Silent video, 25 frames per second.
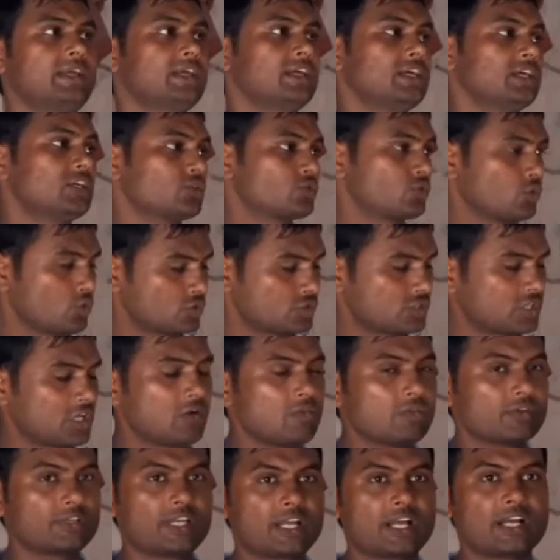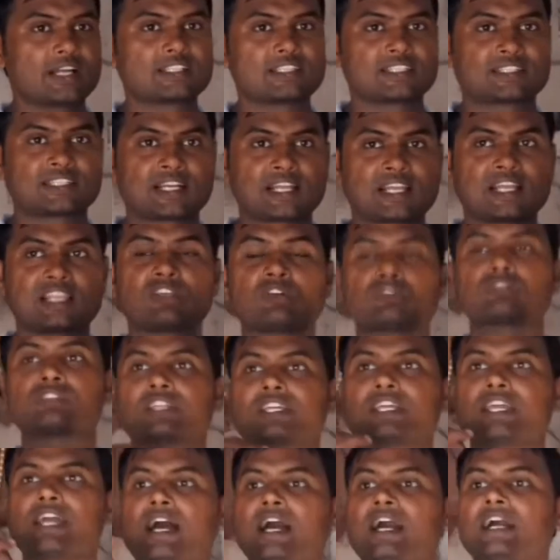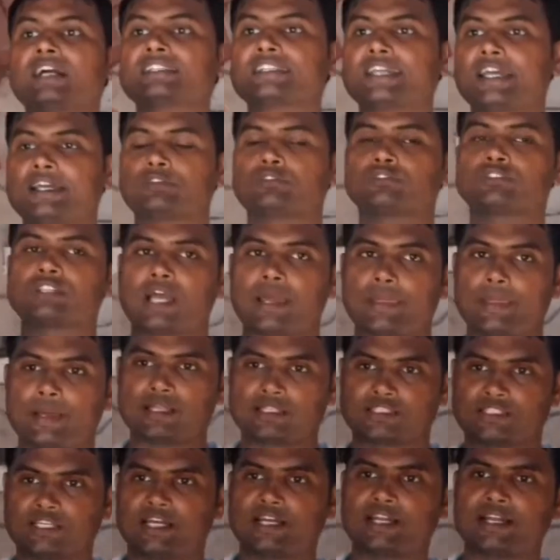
सोचता हूँ कि अगर जितना जल्दी हो सके आ जाए तो ज़्यादा अच्छा रहेगा